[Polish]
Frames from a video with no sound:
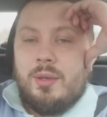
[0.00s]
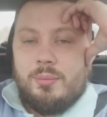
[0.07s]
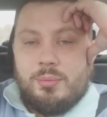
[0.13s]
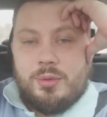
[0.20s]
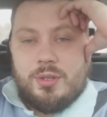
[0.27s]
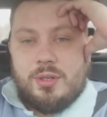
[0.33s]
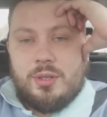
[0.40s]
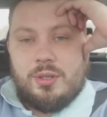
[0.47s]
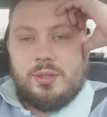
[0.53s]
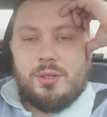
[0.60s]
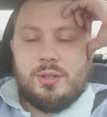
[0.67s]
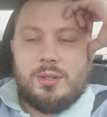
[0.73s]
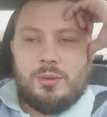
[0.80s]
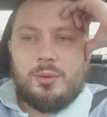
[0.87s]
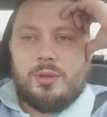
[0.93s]

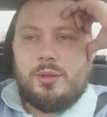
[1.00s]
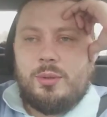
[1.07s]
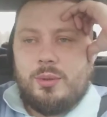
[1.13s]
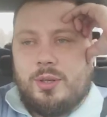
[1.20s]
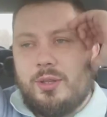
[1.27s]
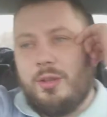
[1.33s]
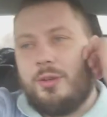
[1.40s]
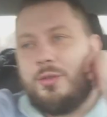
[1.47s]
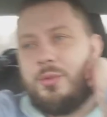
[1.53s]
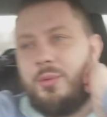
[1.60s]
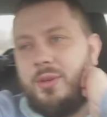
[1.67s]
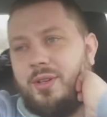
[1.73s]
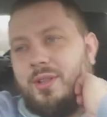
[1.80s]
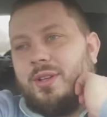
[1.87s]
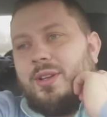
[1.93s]
przy, który, które
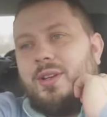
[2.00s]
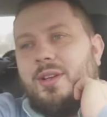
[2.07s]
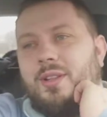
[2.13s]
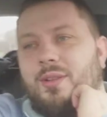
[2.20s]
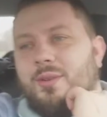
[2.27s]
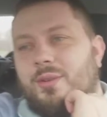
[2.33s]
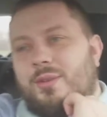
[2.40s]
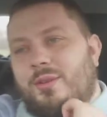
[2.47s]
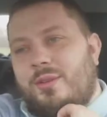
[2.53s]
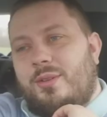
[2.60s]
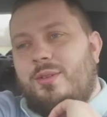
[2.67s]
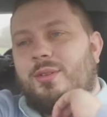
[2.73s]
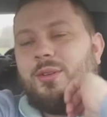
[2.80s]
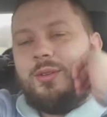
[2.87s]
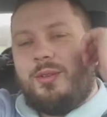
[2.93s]
doszły i takie do, do,
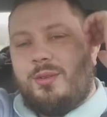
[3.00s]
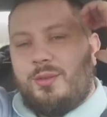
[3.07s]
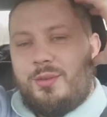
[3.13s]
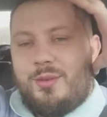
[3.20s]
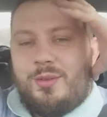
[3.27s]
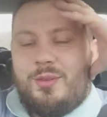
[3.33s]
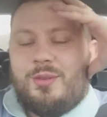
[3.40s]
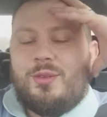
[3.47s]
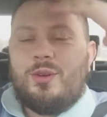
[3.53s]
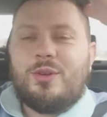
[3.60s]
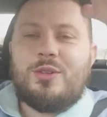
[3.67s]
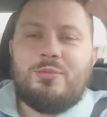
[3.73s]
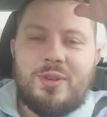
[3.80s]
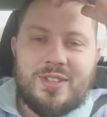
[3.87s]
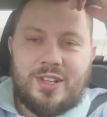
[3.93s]
do
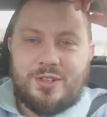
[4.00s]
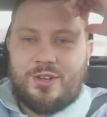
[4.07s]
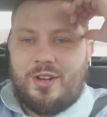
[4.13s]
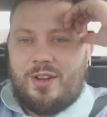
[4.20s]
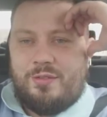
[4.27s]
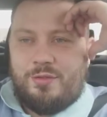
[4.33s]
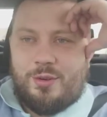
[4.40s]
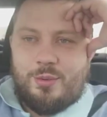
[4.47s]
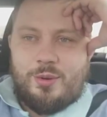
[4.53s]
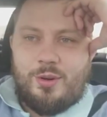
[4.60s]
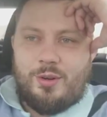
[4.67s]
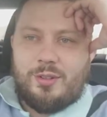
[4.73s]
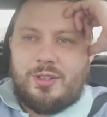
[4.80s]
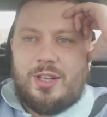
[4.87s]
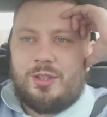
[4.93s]
dość mnie
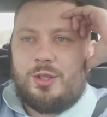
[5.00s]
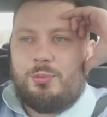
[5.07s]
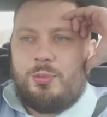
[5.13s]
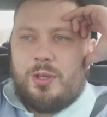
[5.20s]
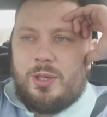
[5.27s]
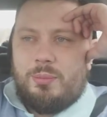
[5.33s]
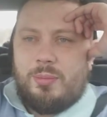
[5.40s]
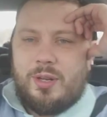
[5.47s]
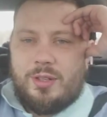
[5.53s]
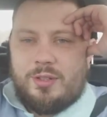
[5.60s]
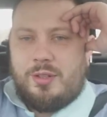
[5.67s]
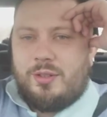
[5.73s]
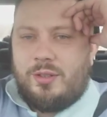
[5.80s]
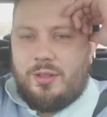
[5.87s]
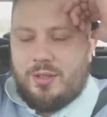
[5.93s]
zaciekawiło. tak to powiem
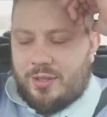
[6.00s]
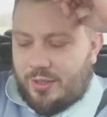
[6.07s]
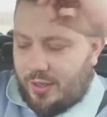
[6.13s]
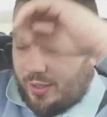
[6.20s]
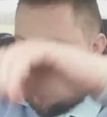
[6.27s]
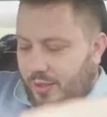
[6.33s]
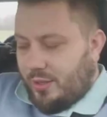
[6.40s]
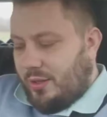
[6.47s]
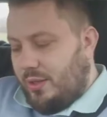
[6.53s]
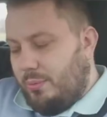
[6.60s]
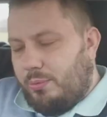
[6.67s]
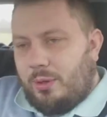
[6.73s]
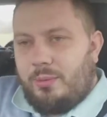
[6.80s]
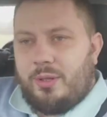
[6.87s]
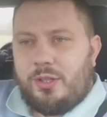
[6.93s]
bardzo dyskretnie,
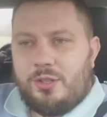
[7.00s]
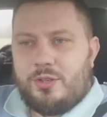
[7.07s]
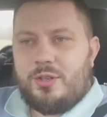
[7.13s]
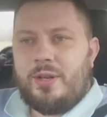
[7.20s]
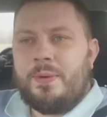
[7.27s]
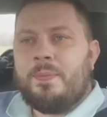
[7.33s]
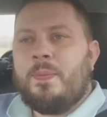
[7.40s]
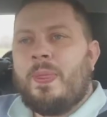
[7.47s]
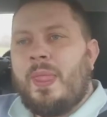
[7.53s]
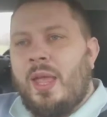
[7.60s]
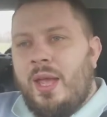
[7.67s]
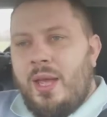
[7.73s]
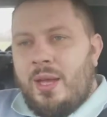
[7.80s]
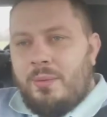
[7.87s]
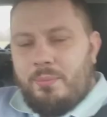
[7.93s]
dyplomatycznie.
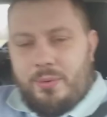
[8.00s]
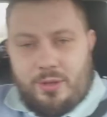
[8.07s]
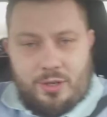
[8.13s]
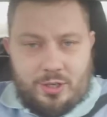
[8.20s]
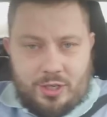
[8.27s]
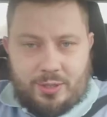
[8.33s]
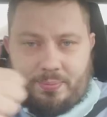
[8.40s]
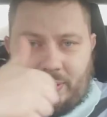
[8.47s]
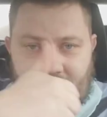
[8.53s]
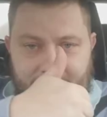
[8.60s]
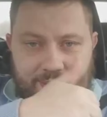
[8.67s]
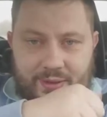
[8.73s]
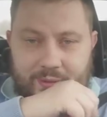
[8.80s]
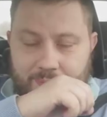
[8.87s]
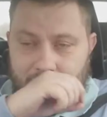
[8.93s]
Pierwsza
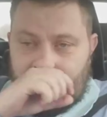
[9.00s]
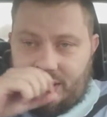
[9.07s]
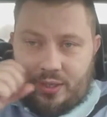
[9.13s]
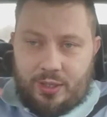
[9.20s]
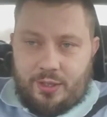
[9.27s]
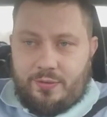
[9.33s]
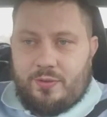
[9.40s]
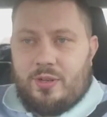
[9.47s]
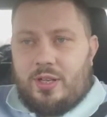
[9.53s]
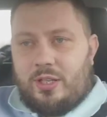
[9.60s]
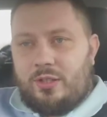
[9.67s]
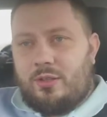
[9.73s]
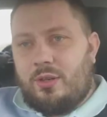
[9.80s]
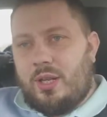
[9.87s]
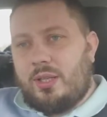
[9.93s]
sprawa. E,
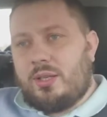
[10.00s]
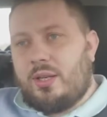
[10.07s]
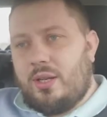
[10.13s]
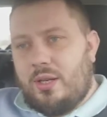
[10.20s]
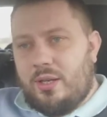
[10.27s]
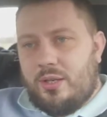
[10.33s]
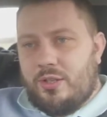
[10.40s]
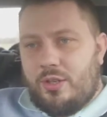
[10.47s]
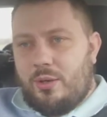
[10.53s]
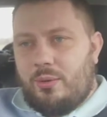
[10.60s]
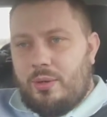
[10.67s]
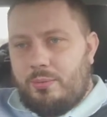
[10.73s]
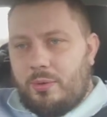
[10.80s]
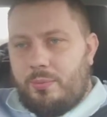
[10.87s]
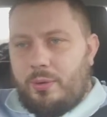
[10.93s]
dwunastolatka
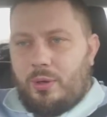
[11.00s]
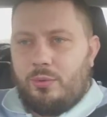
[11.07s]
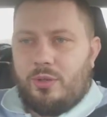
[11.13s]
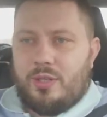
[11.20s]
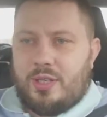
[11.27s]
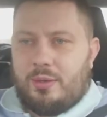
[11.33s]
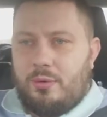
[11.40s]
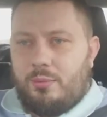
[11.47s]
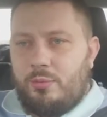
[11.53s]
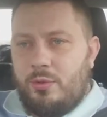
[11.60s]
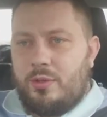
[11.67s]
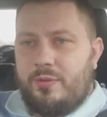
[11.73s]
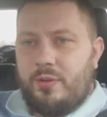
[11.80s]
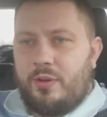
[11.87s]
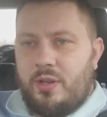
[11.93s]
chciała popełnić
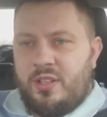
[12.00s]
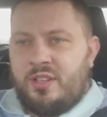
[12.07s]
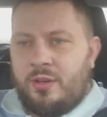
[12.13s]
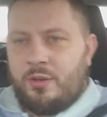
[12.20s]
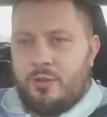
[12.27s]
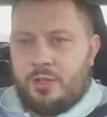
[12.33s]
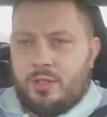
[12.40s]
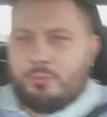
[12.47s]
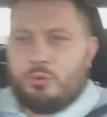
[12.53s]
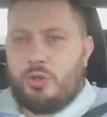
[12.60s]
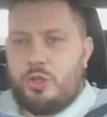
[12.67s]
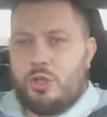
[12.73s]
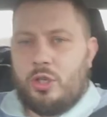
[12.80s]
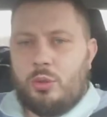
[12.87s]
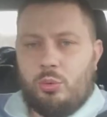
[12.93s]
samobójstwo, kiedy rodzic
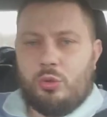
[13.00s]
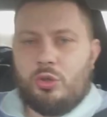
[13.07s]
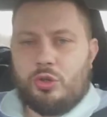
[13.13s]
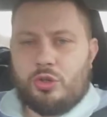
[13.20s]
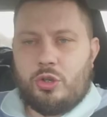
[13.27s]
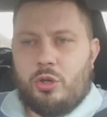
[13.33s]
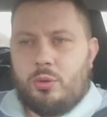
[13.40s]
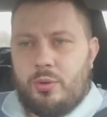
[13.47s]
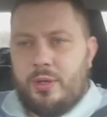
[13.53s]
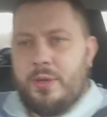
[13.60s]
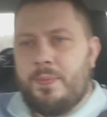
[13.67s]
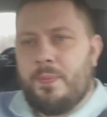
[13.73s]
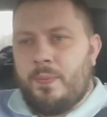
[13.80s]
przyszedł do szkoły.